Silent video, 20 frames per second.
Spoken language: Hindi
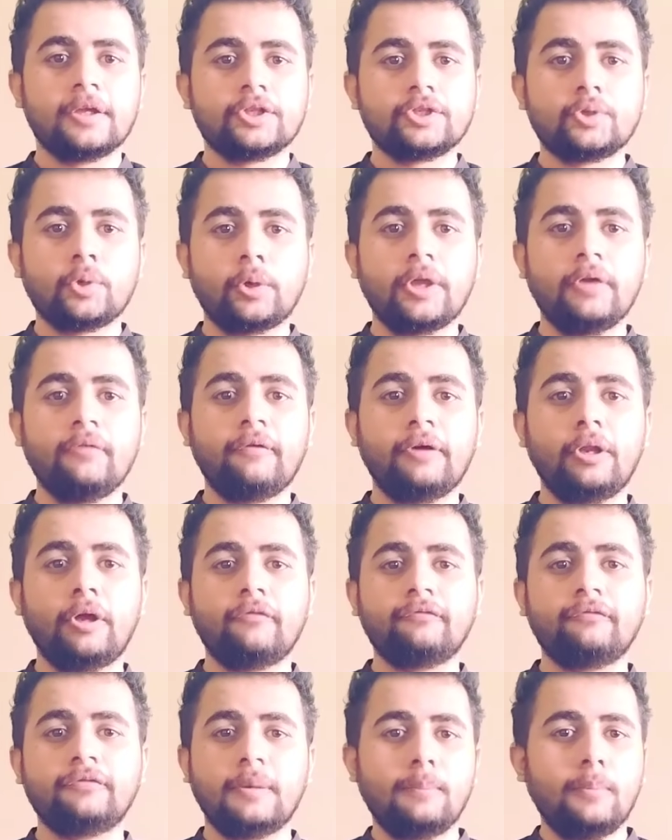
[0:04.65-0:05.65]
जो कि वन
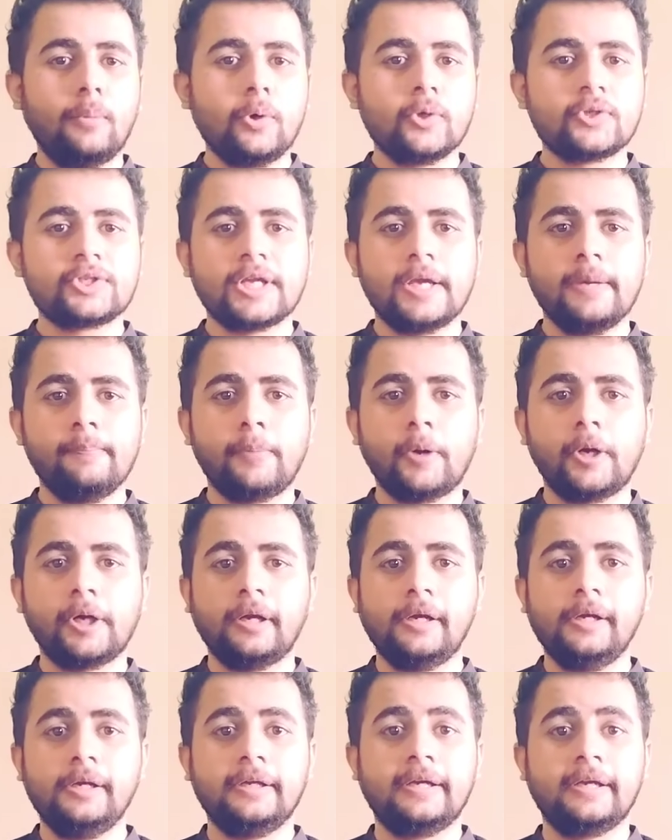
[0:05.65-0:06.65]
ऑफ द मोस्ट
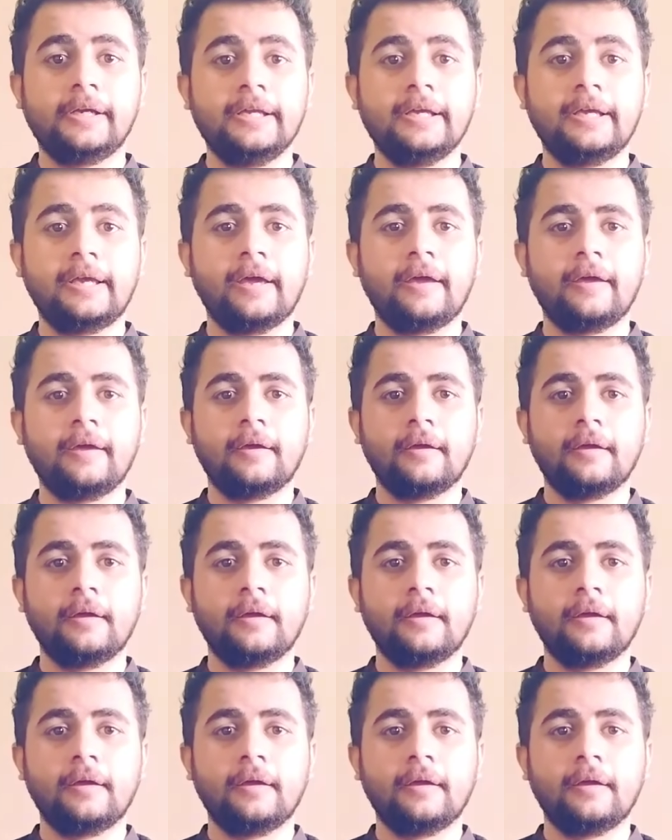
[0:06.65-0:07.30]
इम्पॉर्टेंट ग्रीक है